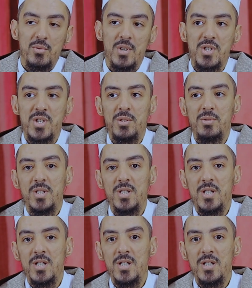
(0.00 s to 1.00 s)
وأشهد أن
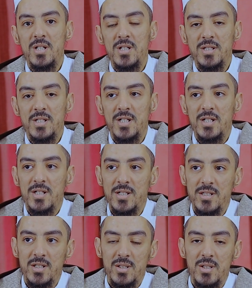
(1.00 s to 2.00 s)
لا إله
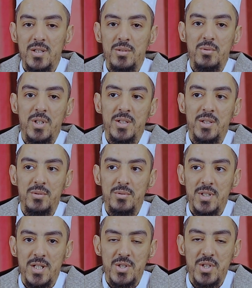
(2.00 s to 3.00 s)
إلا الله
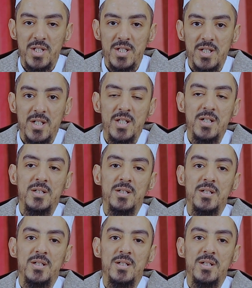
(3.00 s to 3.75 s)
وحده لا شريك له